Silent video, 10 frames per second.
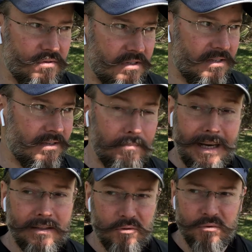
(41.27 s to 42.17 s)
utilisez
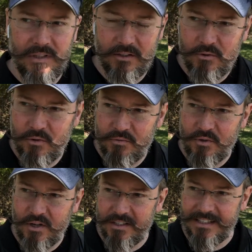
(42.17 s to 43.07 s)
partout, dans toutes vos
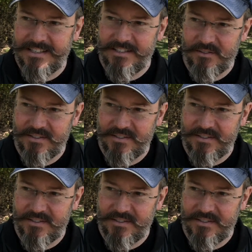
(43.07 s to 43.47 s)
connexions,